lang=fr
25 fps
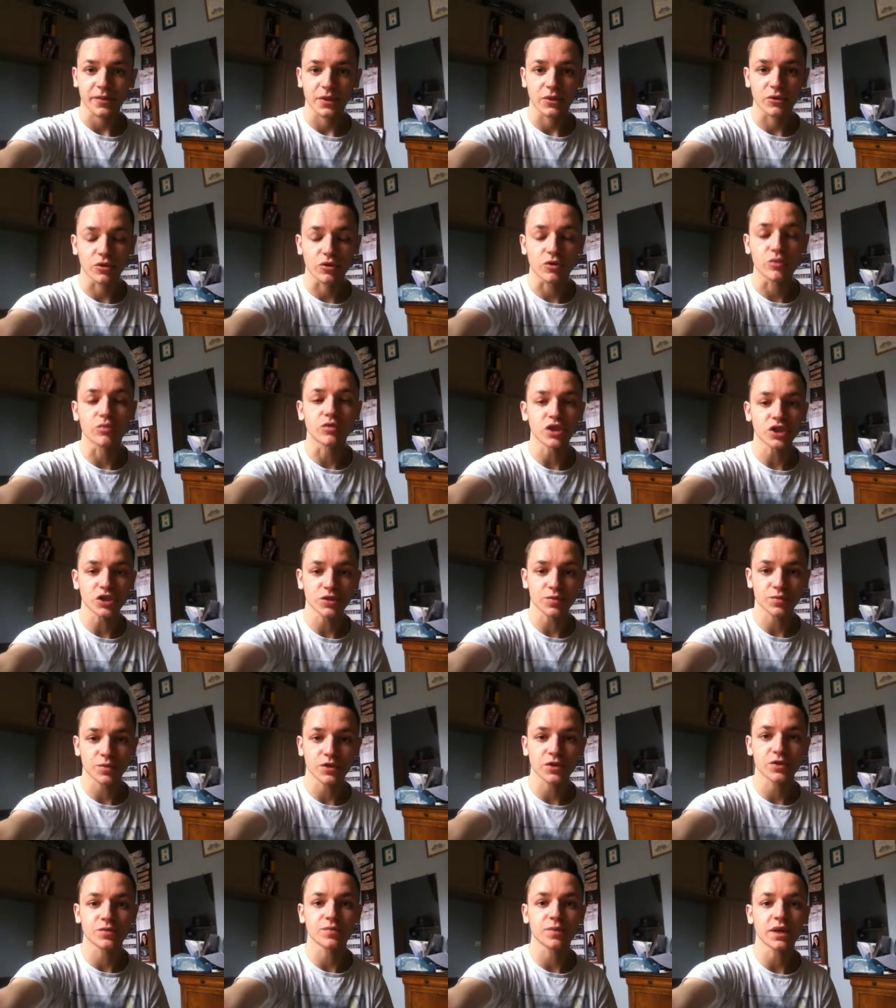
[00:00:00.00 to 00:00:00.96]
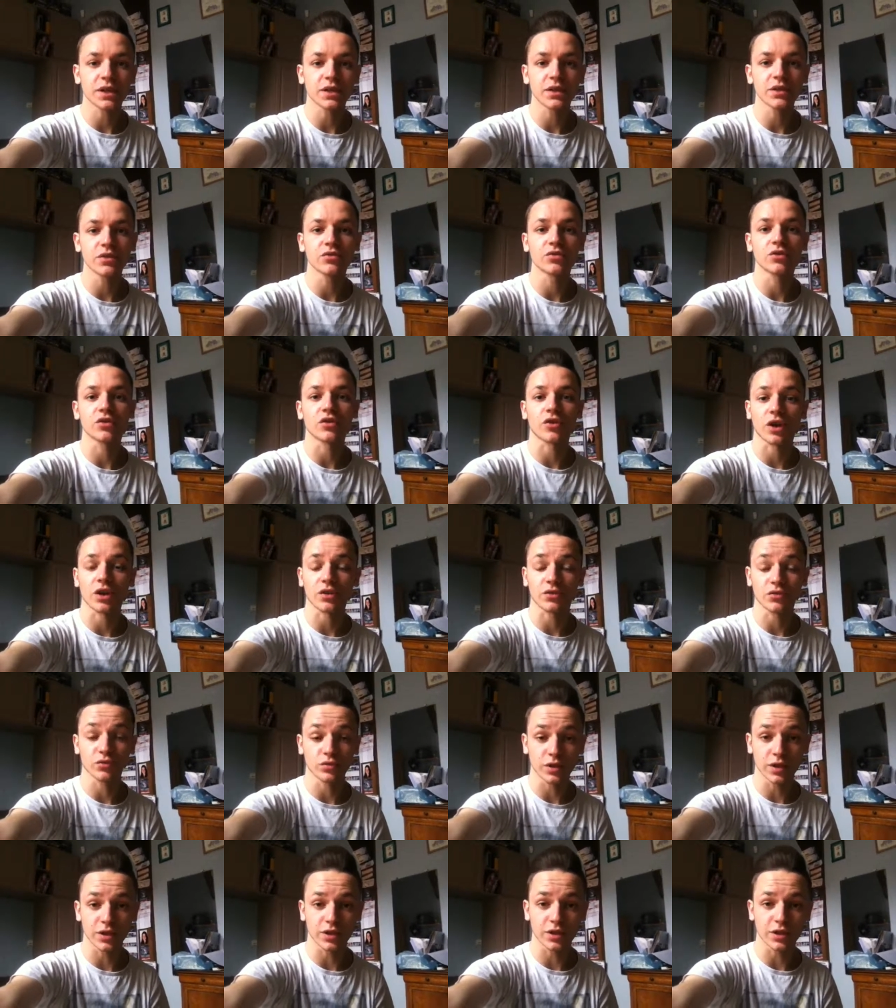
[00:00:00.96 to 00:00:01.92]
Donc moi je pense paquet où il y aura
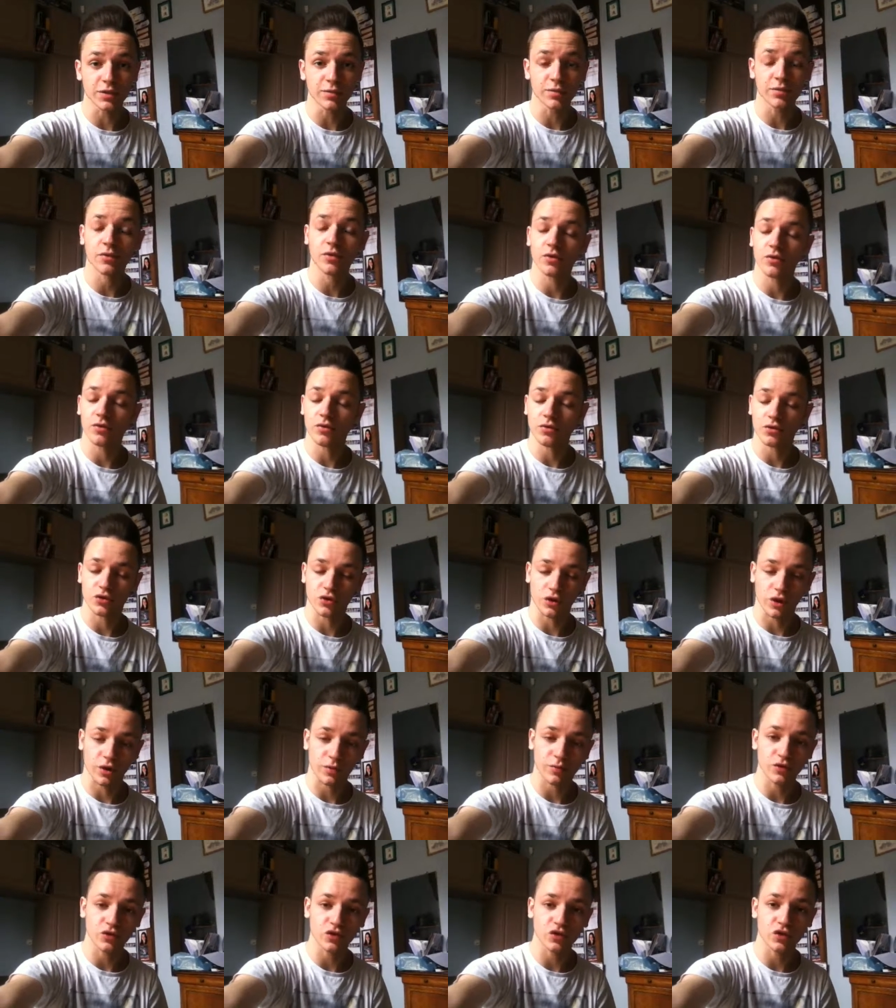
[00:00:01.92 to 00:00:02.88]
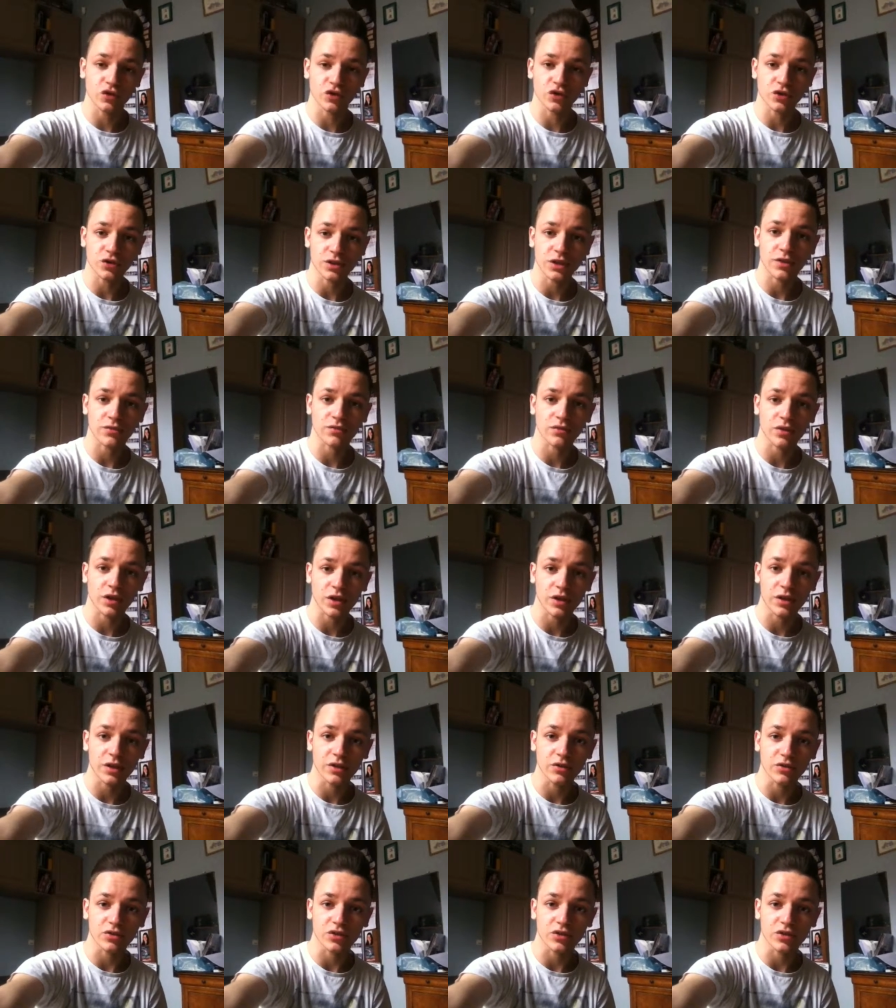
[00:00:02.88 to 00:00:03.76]
toute l'équipe, j'aurai plus de chances à avoir des